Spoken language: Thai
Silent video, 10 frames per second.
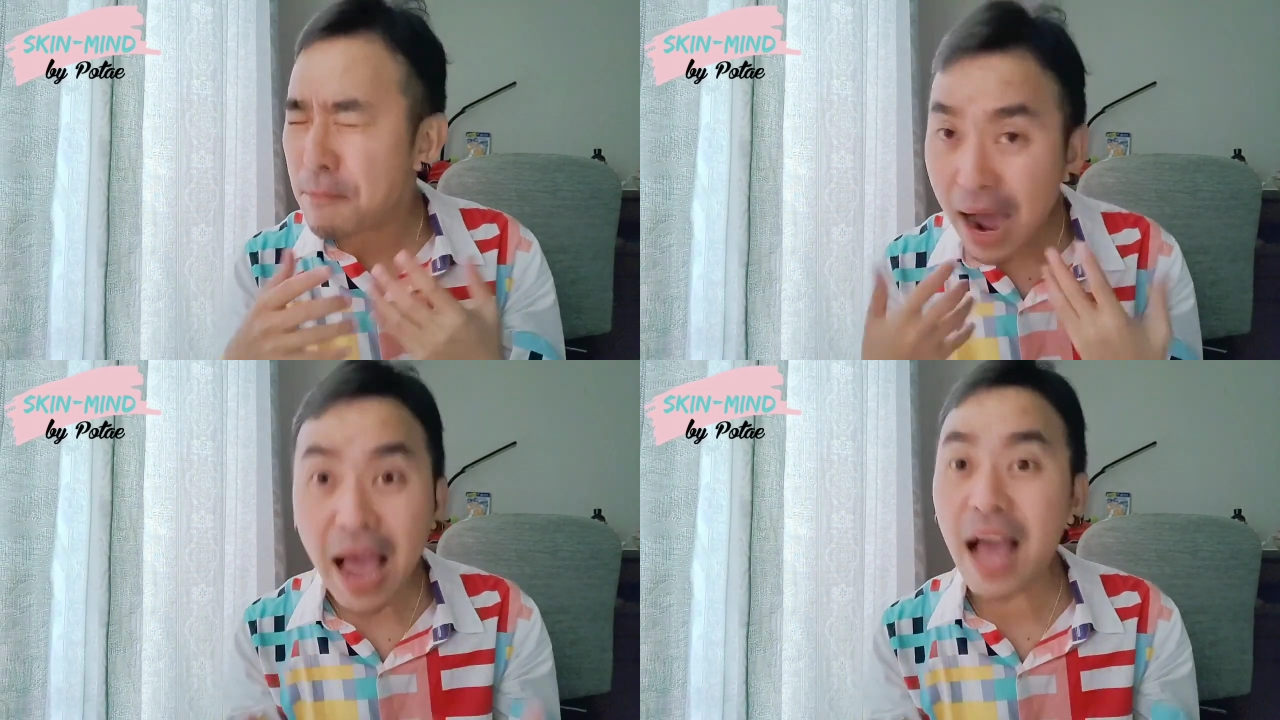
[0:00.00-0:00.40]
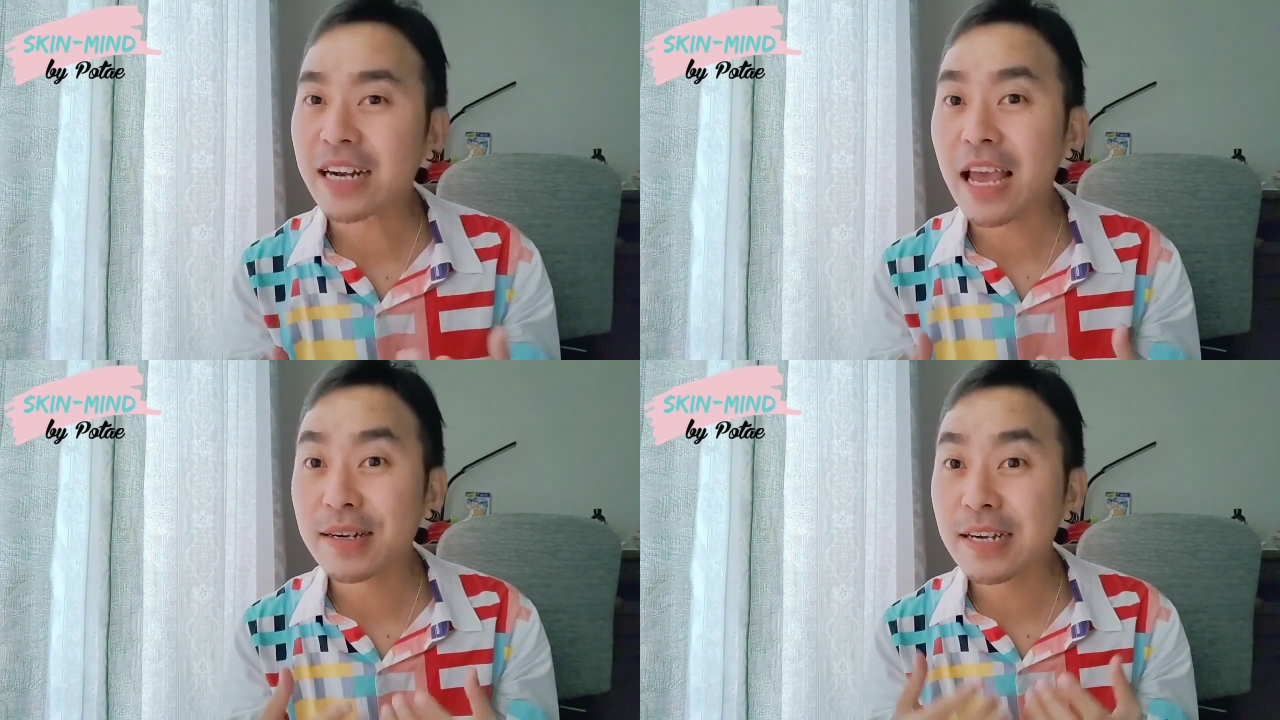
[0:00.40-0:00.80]
มาก
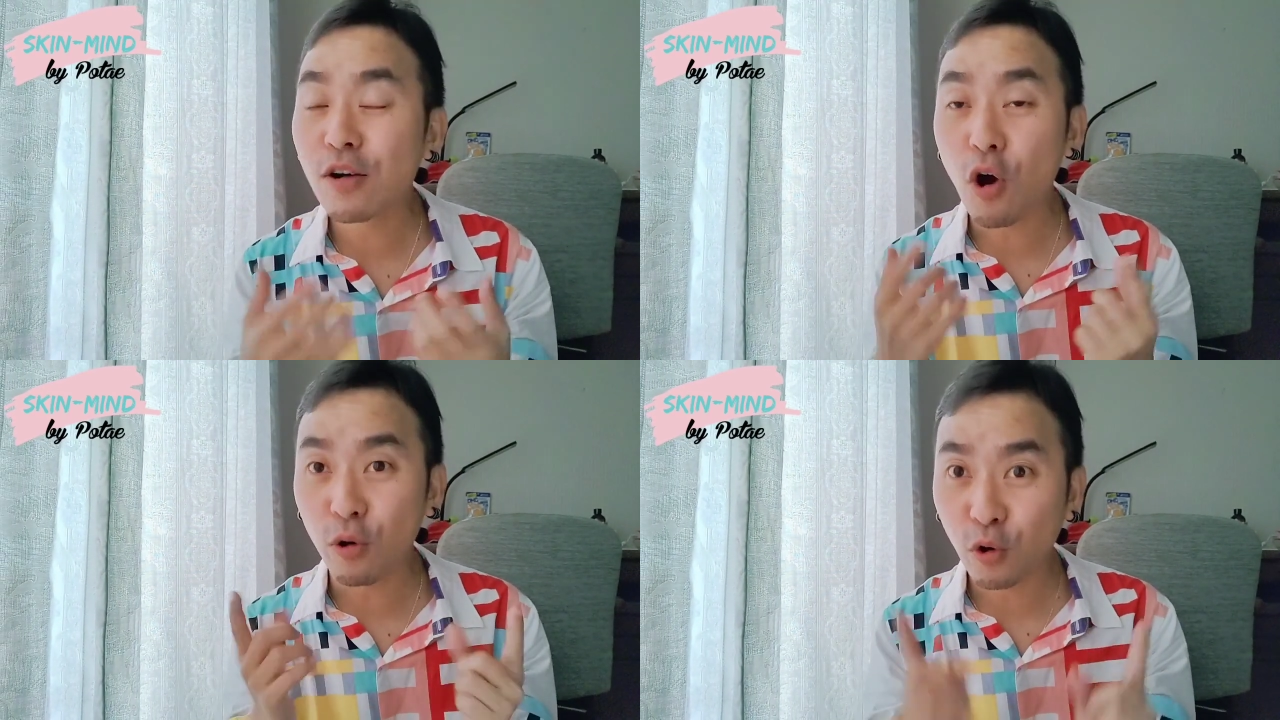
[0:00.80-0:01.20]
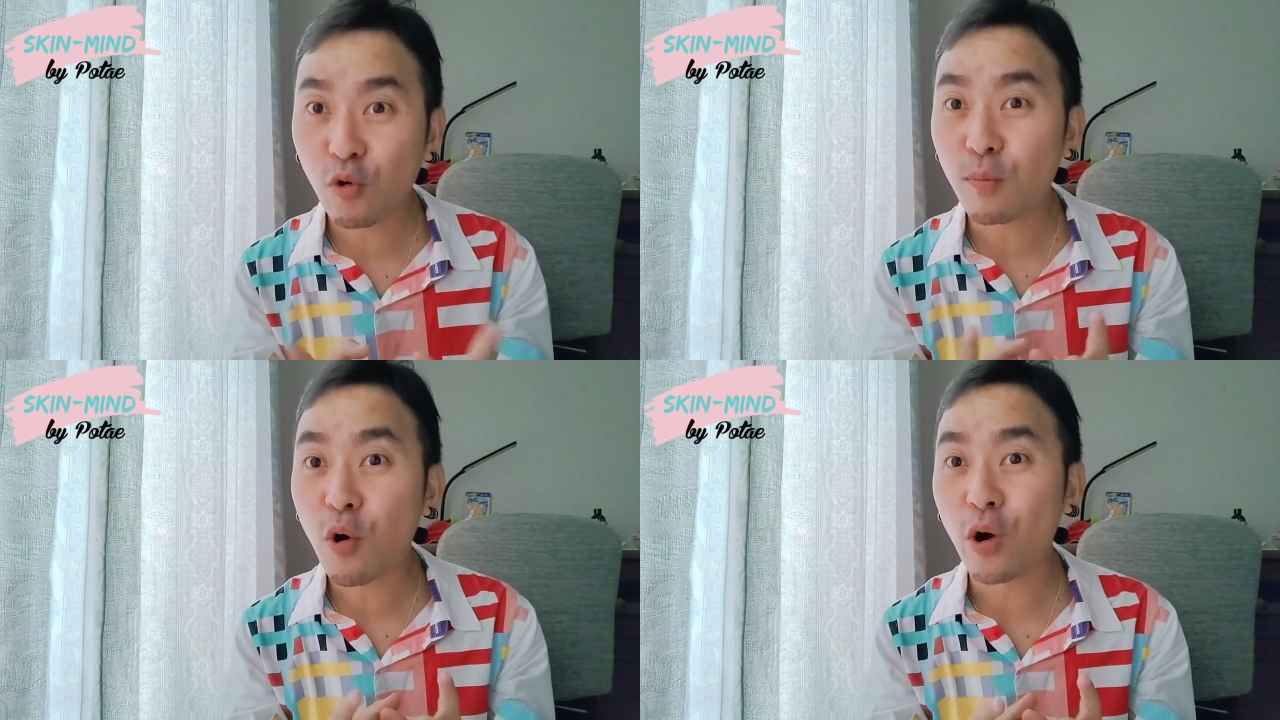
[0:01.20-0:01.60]
ในเรื่องของรู
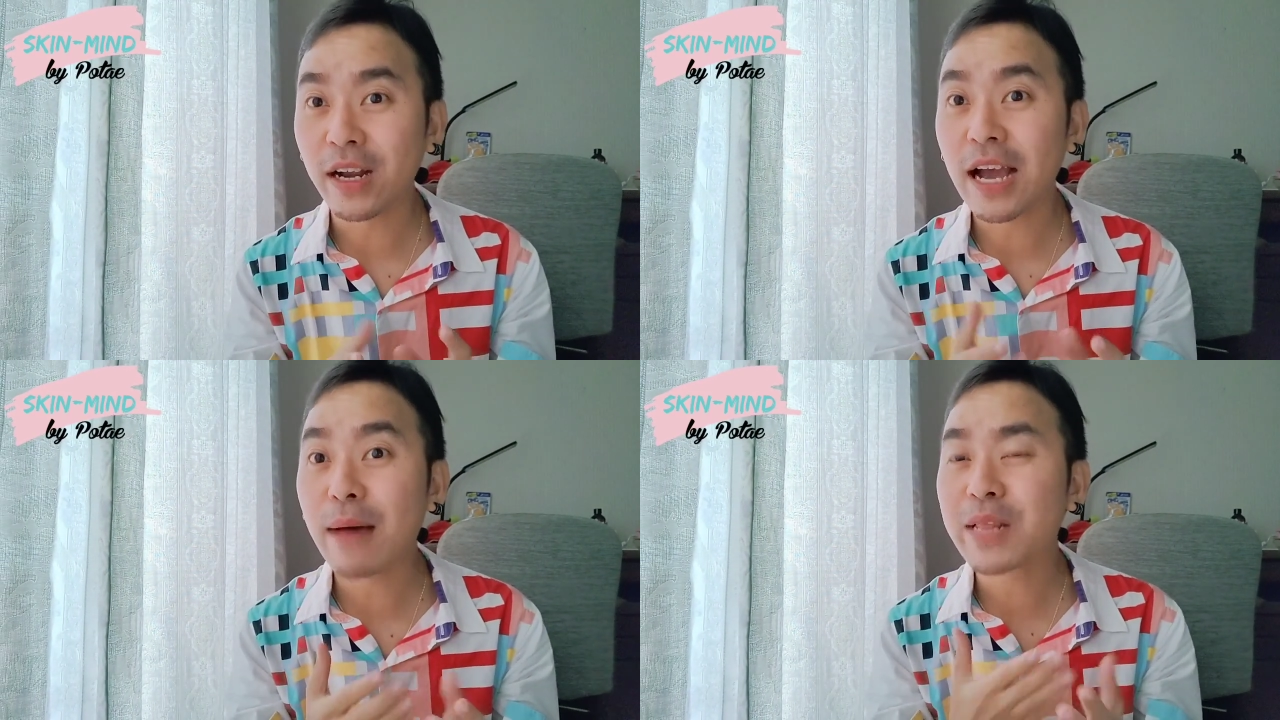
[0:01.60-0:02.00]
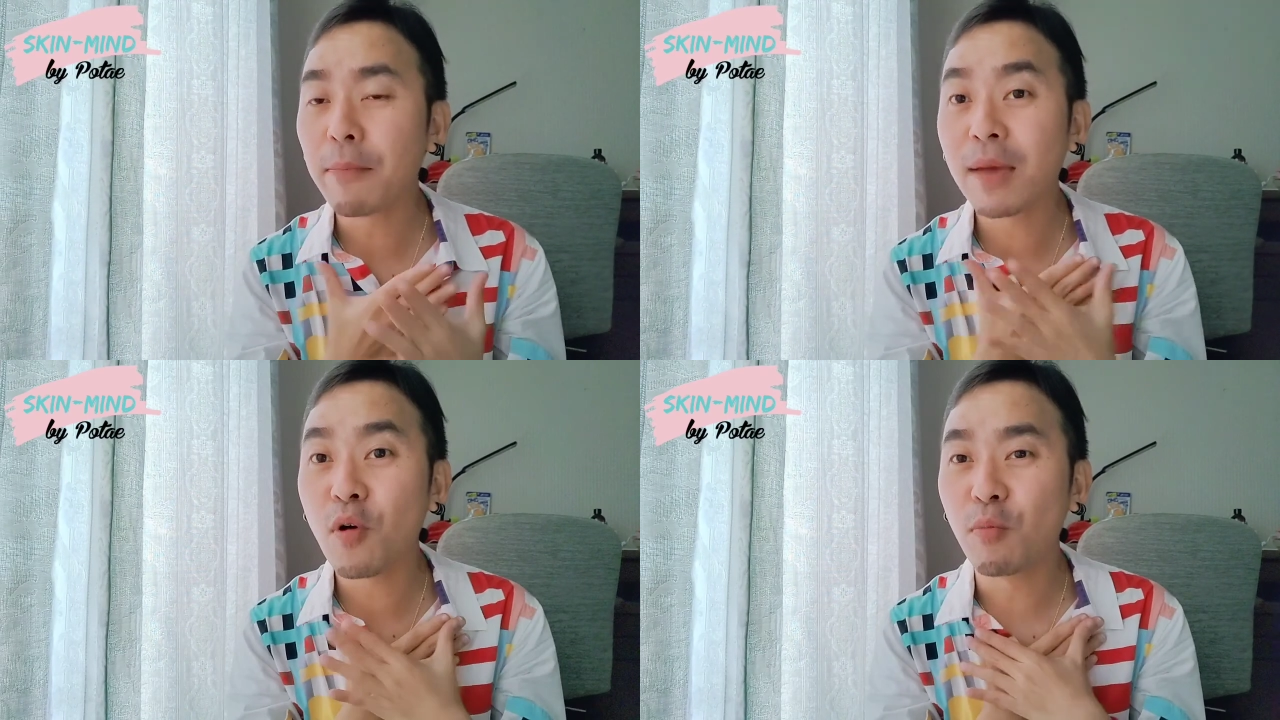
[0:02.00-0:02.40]
ขุมขนนะครับ
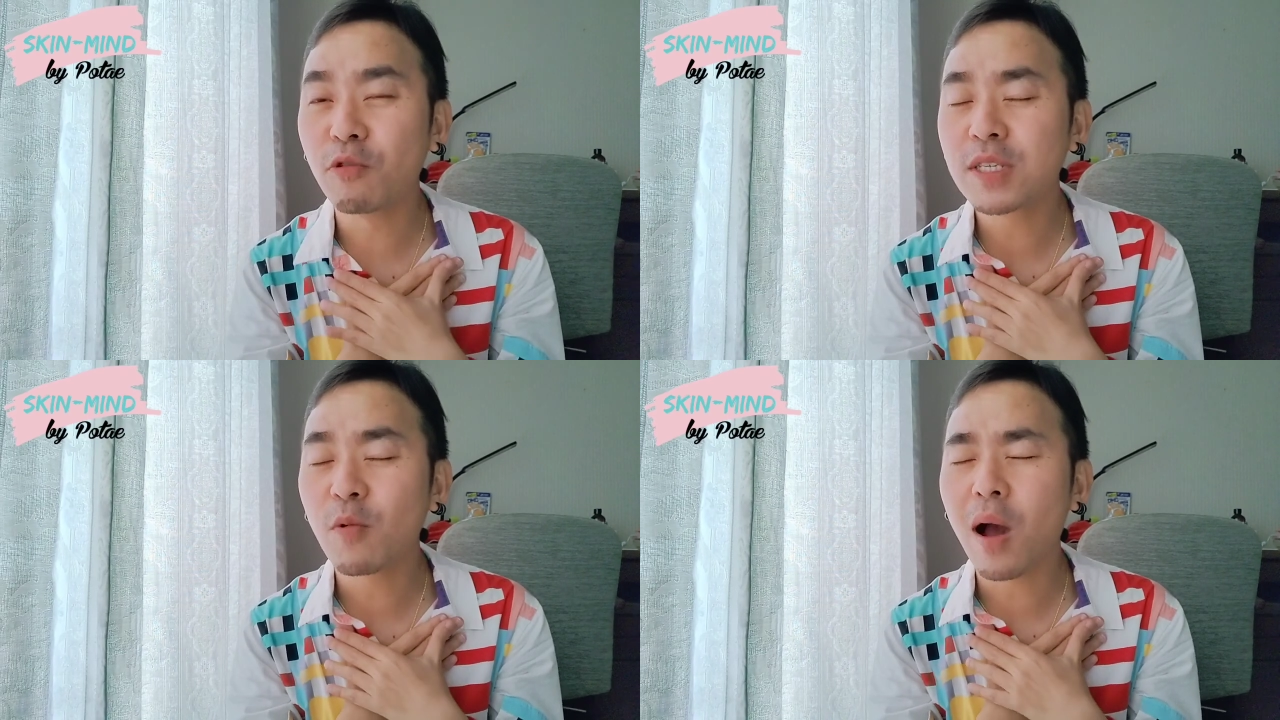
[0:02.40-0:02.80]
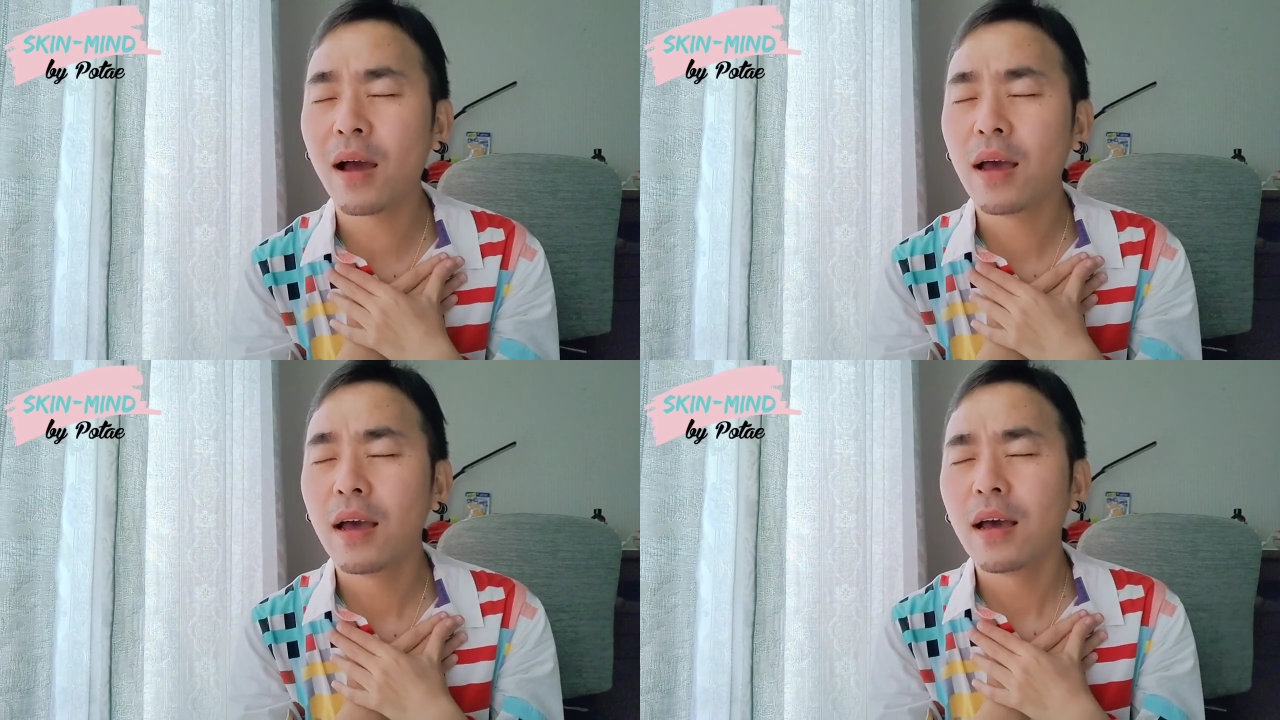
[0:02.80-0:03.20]
ทำให้ผมรู้สึกว่า
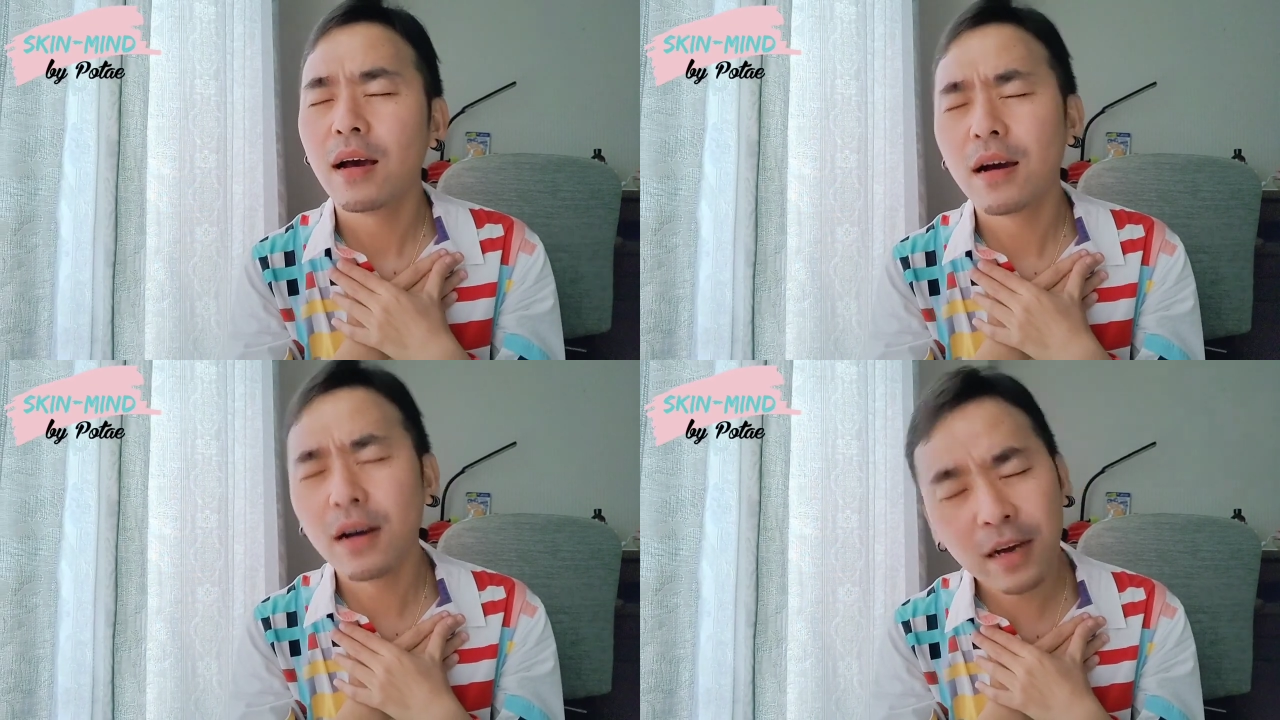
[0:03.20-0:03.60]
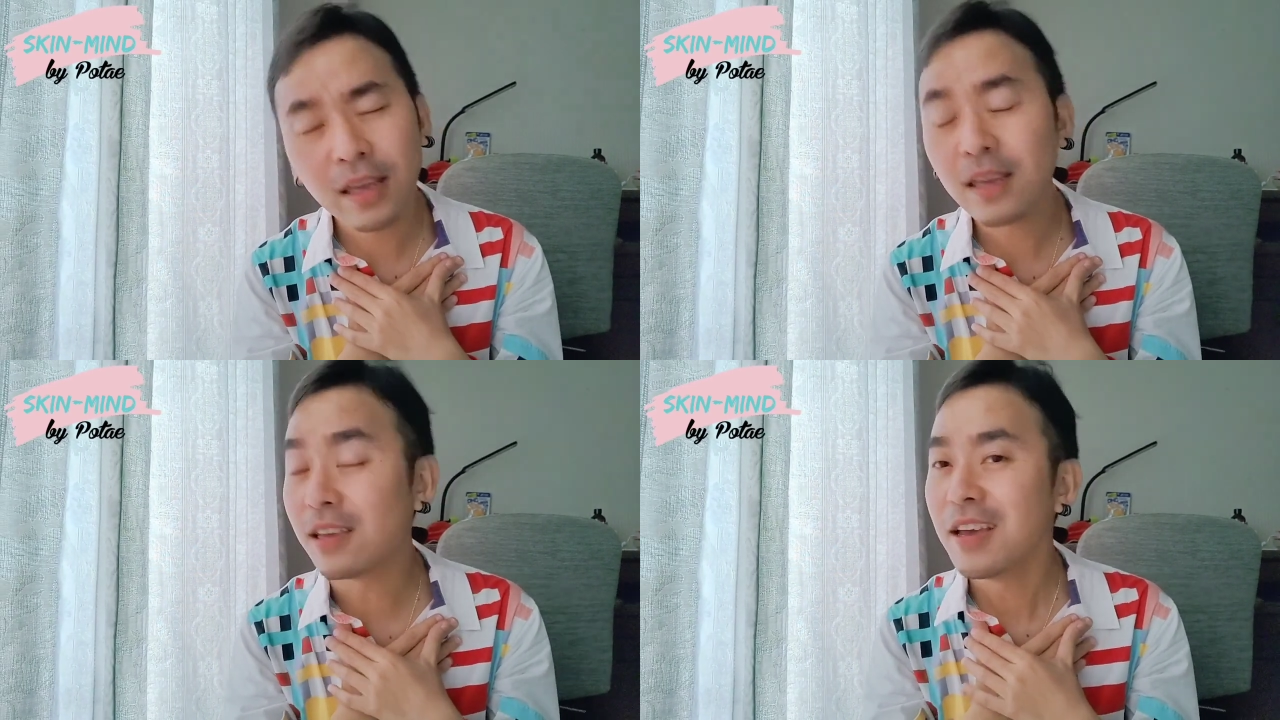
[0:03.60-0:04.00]
เฮ้ย